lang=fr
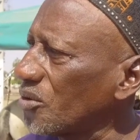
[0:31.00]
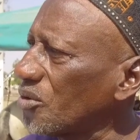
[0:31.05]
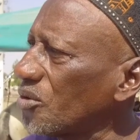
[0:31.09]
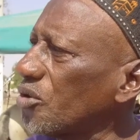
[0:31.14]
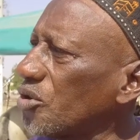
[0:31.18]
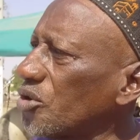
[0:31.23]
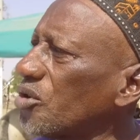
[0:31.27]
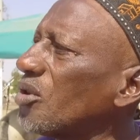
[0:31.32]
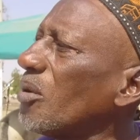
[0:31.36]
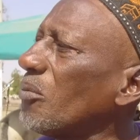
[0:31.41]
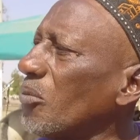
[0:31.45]

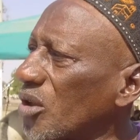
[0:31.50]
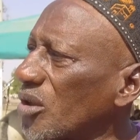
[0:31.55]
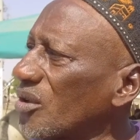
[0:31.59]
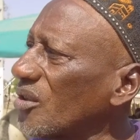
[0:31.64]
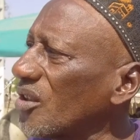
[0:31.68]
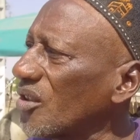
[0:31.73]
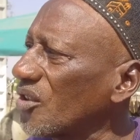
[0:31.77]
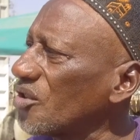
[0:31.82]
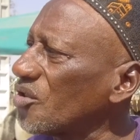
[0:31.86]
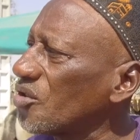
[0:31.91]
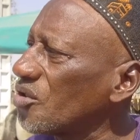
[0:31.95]
tout ce
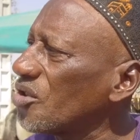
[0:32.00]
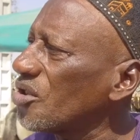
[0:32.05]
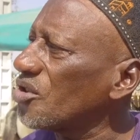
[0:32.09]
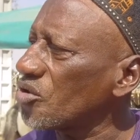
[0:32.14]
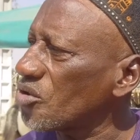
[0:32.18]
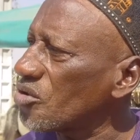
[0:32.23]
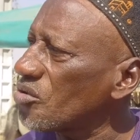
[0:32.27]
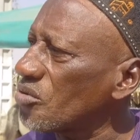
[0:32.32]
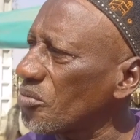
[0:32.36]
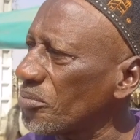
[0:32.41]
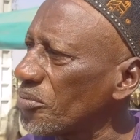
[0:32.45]
monde qui
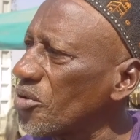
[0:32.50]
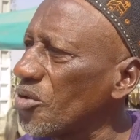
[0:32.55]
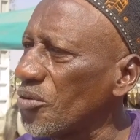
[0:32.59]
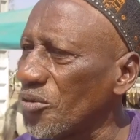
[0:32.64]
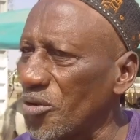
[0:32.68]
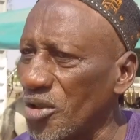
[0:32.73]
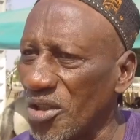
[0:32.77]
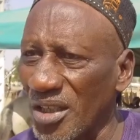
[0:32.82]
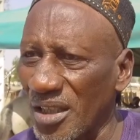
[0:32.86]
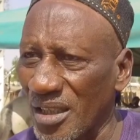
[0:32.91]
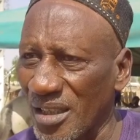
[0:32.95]
sont pu
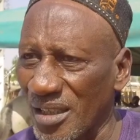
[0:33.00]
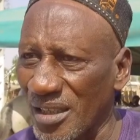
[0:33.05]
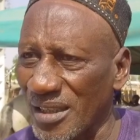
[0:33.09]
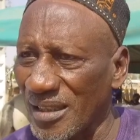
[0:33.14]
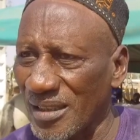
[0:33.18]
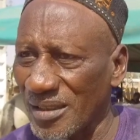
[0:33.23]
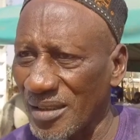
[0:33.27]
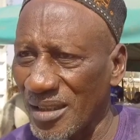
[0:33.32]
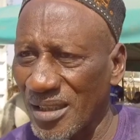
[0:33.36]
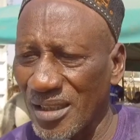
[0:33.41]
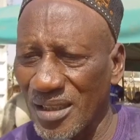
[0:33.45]
venir
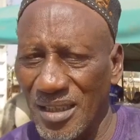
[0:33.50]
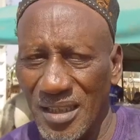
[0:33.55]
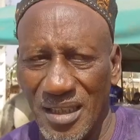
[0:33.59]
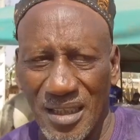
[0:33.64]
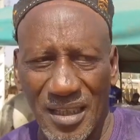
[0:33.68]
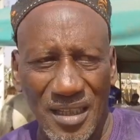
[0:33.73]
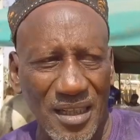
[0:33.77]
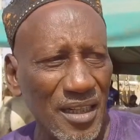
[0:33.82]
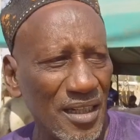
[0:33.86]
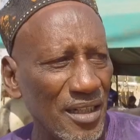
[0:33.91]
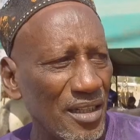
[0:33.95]

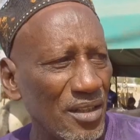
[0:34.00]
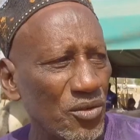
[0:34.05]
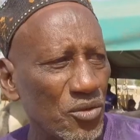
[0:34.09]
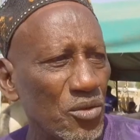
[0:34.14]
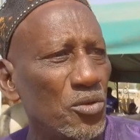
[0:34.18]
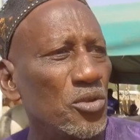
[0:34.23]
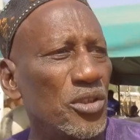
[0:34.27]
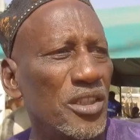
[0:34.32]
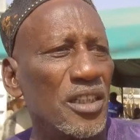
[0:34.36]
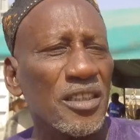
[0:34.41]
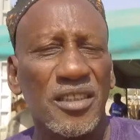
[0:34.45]
et
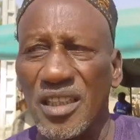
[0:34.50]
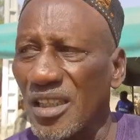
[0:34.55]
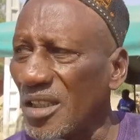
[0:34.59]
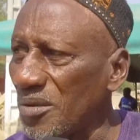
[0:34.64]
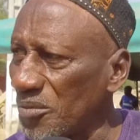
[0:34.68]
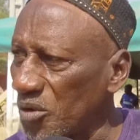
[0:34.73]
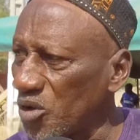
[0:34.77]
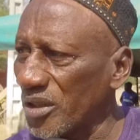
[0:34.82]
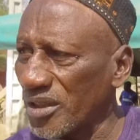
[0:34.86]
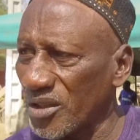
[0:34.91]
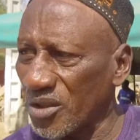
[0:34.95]
tous ces
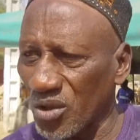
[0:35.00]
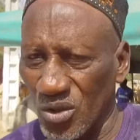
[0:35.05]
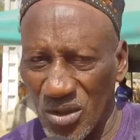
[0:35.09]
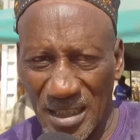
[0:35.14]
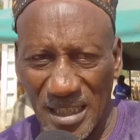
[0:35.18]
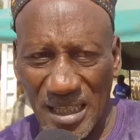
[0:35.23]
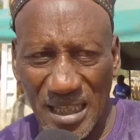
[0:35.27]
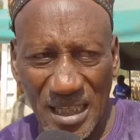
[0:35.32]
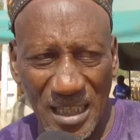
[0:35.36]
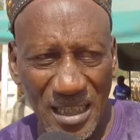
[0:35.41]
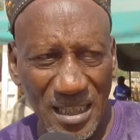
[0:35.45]
animaux qui sont
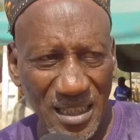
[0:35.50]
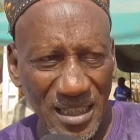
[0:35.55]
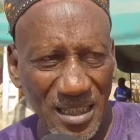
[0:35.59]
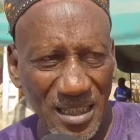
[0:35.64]
là.